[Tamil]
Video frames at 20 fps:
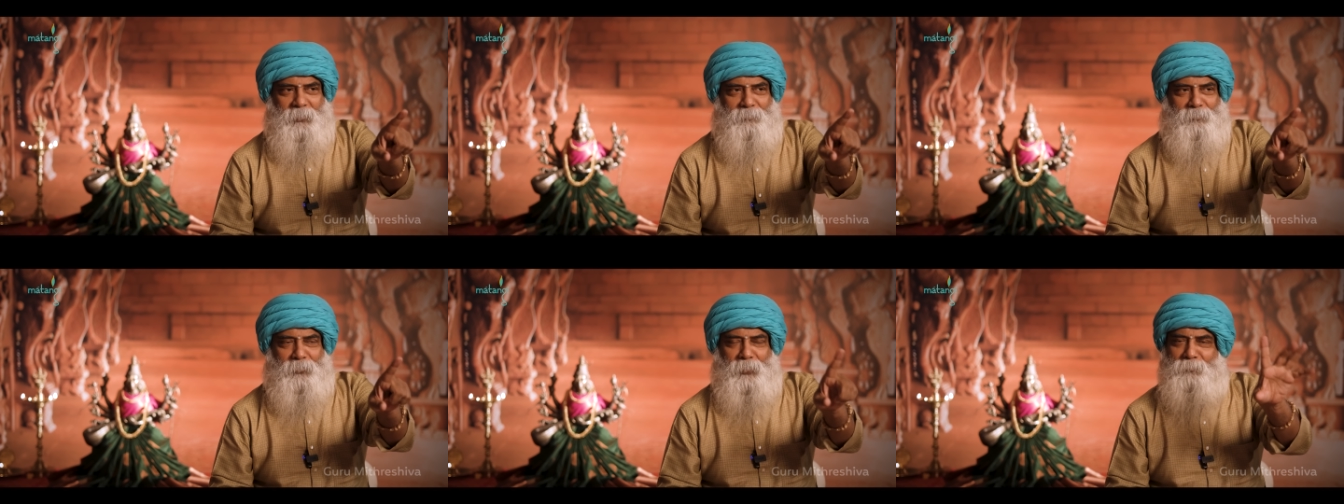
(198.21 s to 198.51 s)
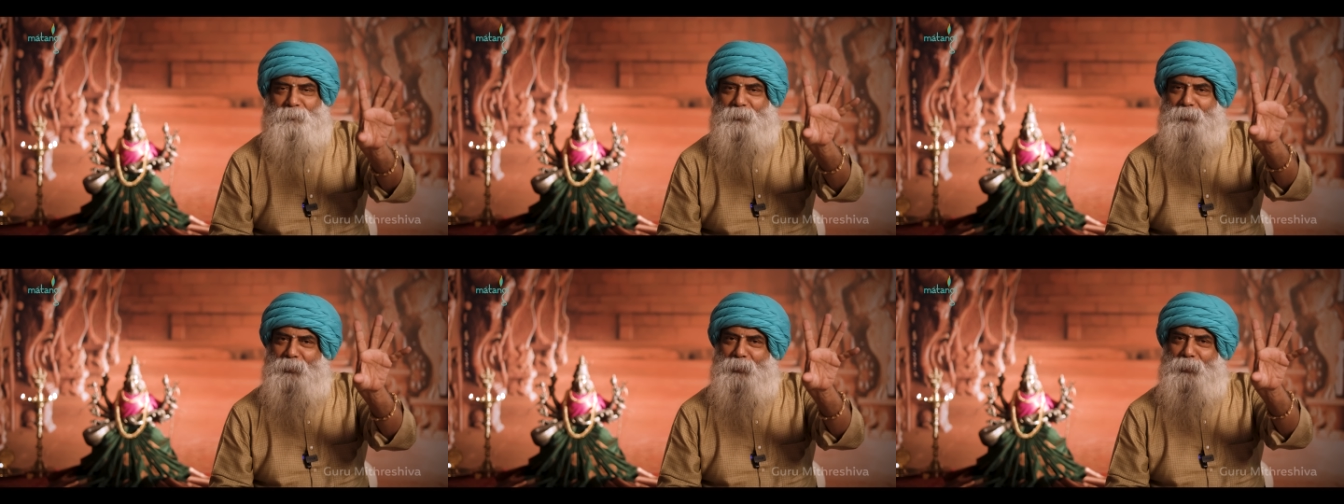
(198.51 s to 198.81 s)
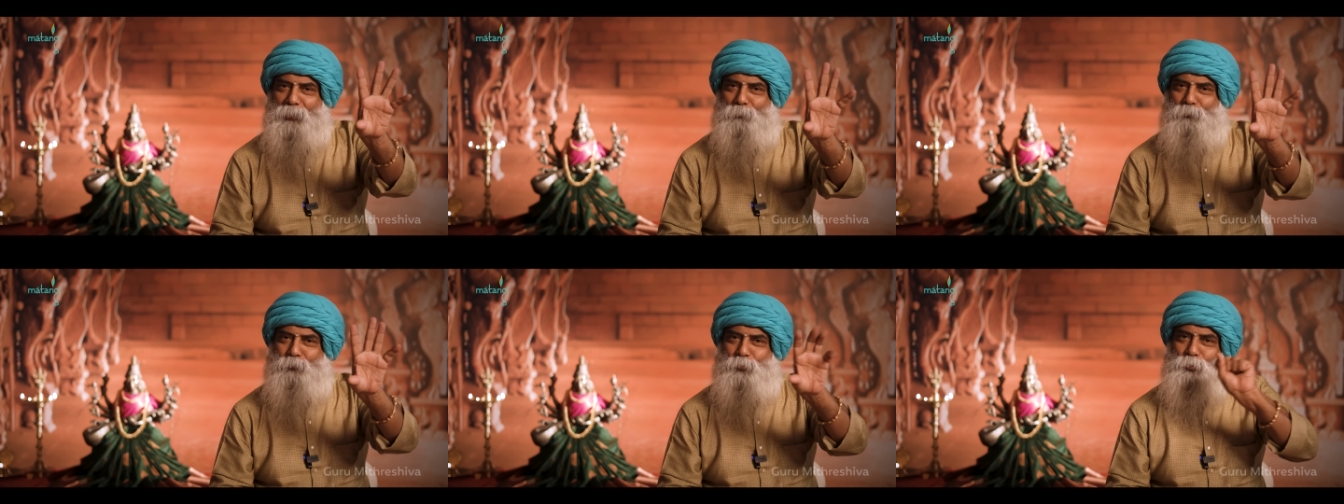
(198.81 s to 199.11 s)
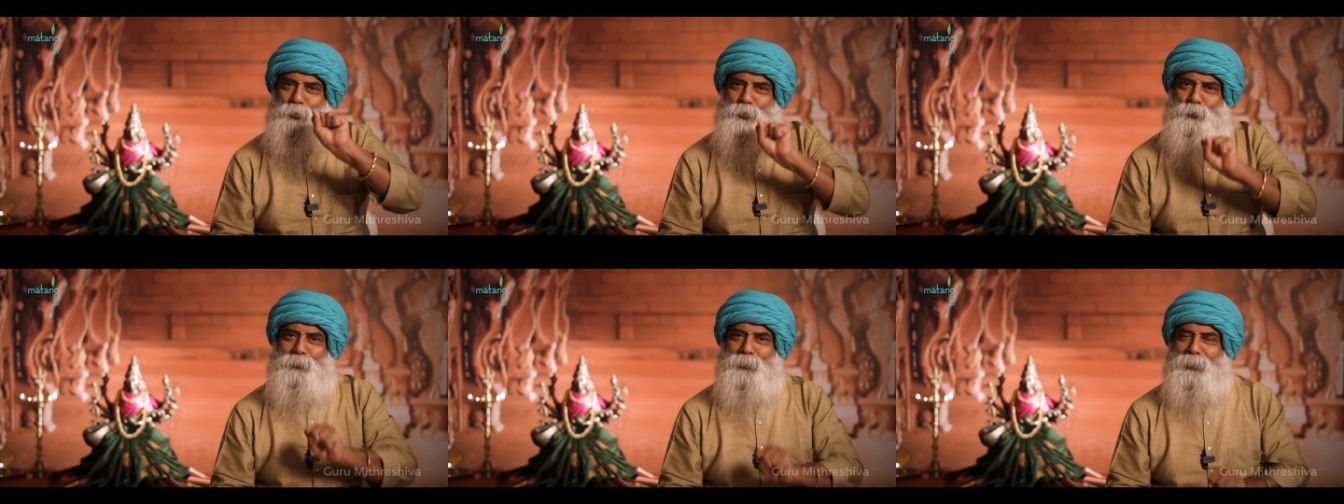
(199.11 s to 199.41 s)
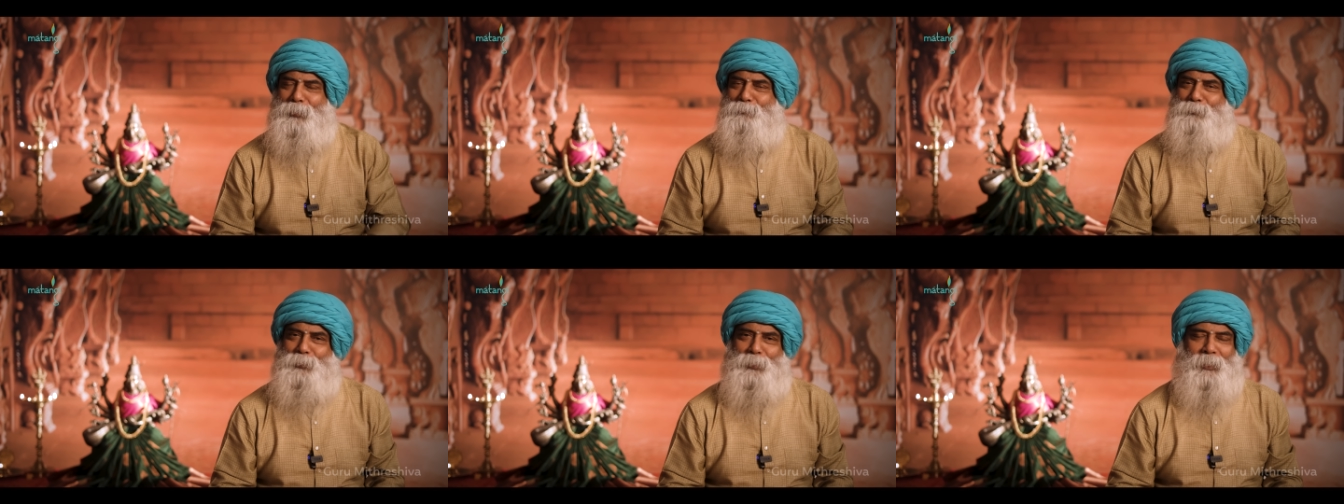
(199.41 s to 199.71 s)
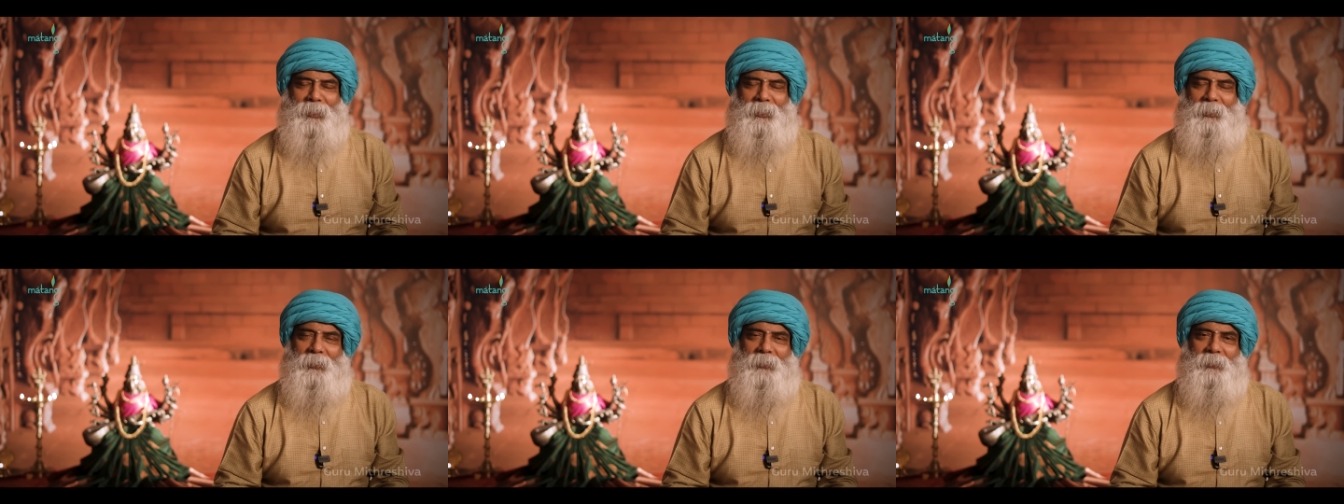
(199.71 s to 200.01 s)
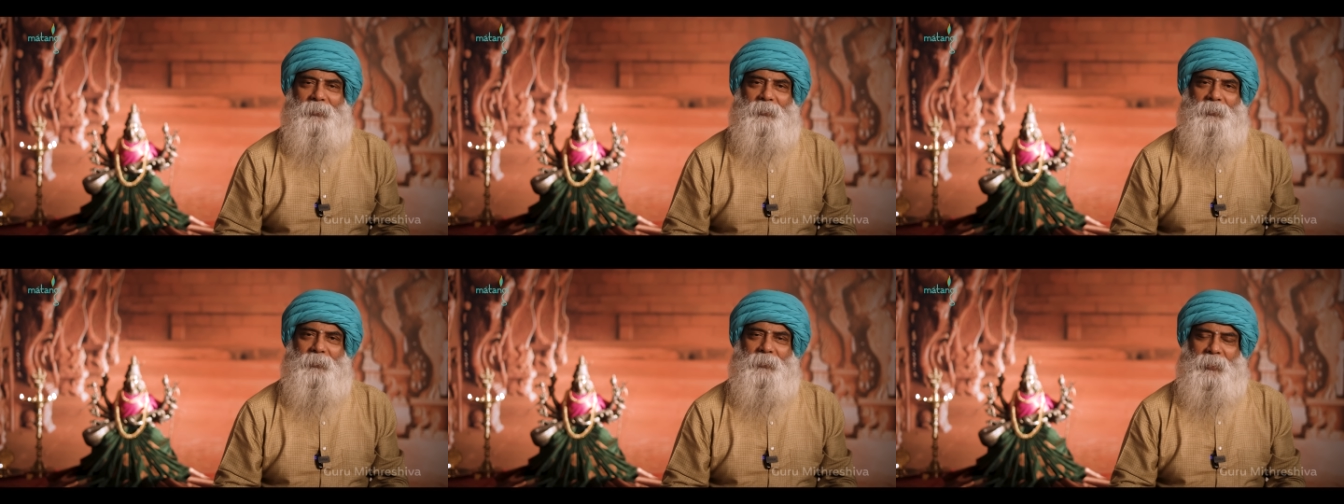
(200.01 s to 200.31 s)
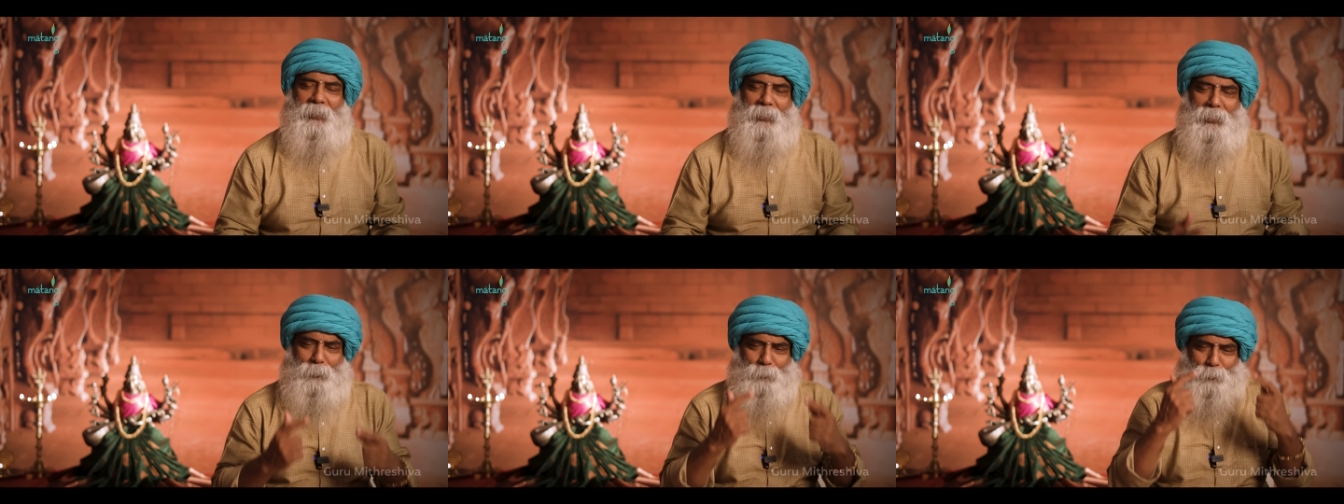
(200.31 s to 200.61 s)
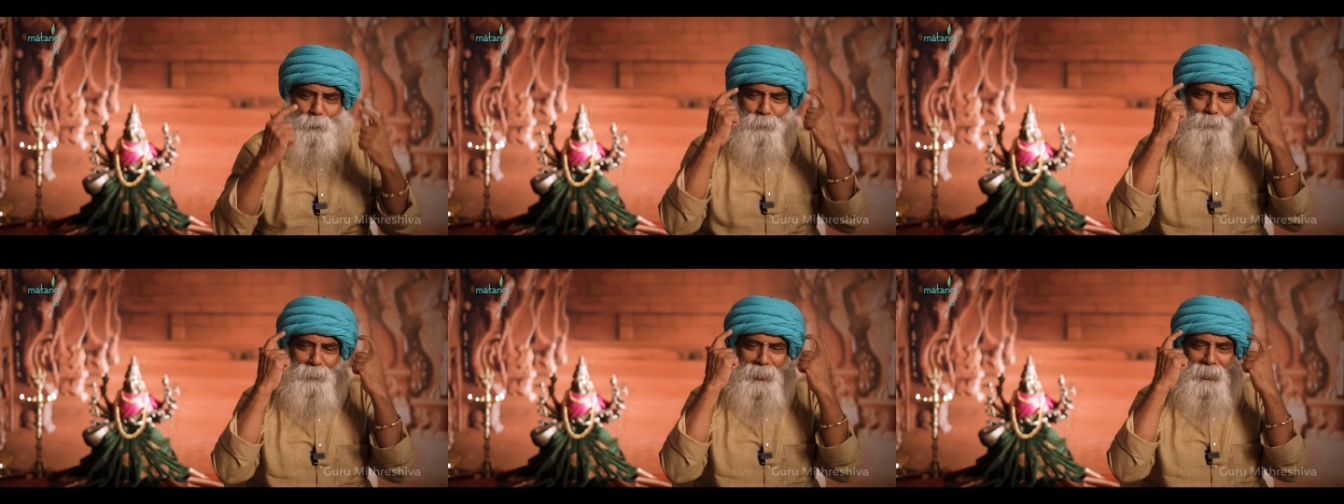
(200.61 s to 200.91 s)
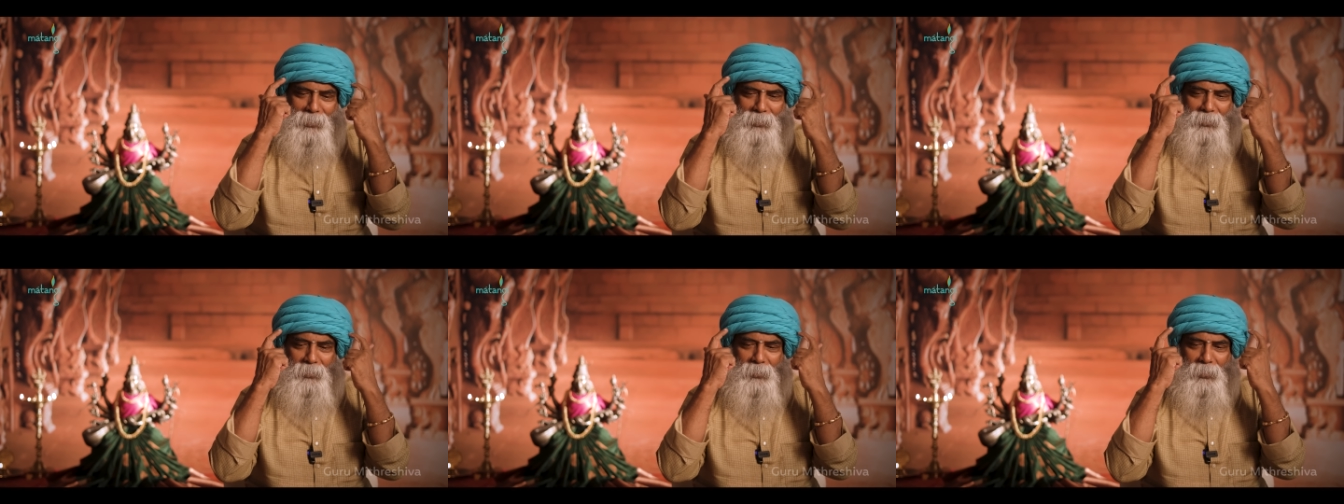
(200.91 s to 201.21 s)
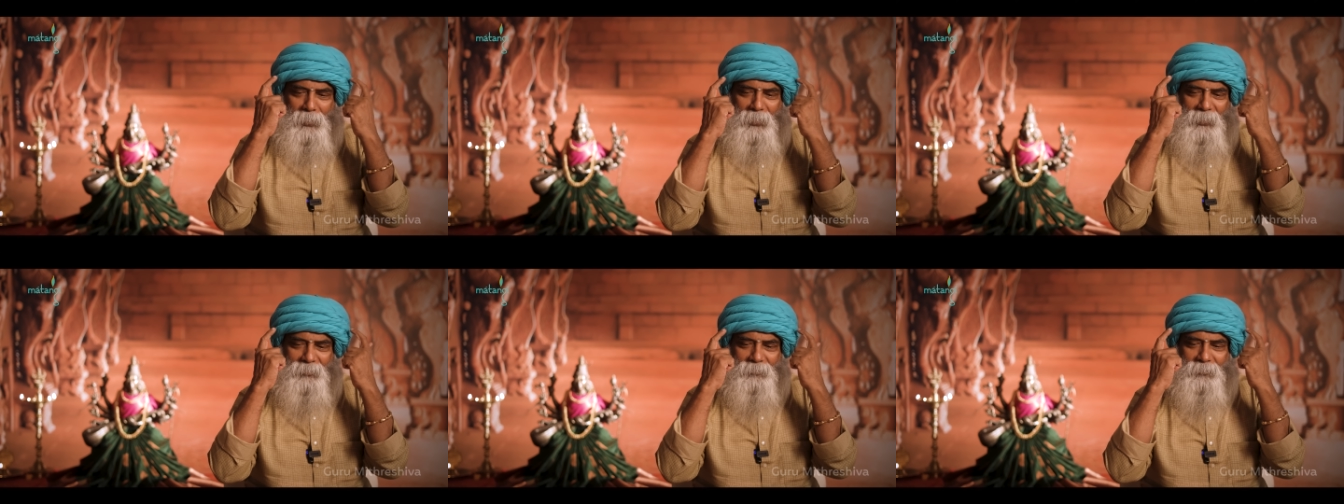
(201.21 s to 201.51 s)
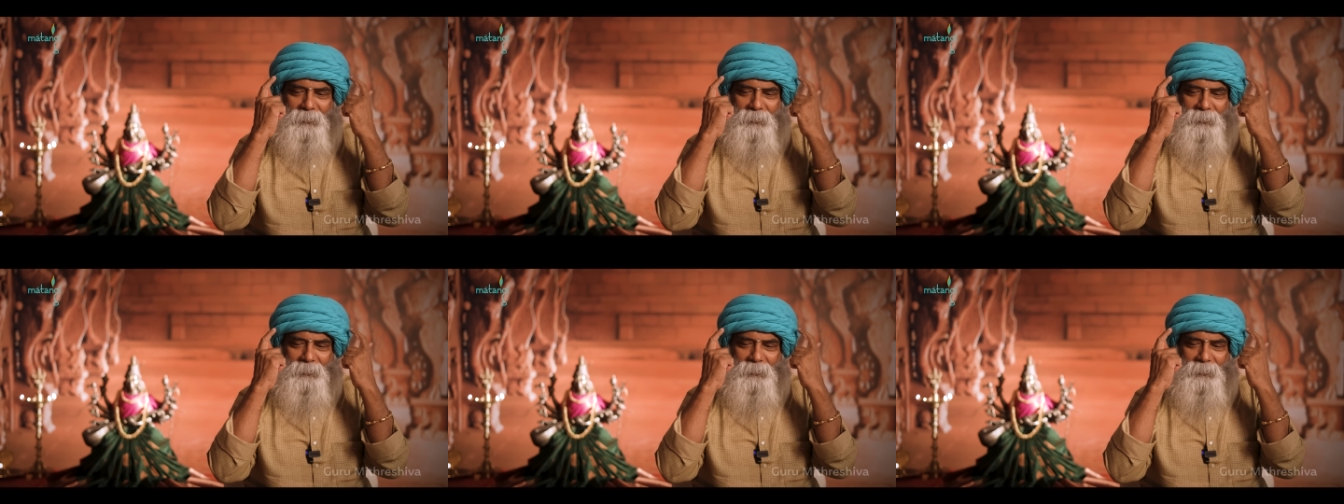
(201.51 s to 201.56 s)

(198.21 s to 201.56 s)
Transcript: இவனை வந்து நீங்கள் பிடிச்சி வைக்க மாட்டீங்க ஏன்னா உங்கள் மைண்டுக்கு நல்லா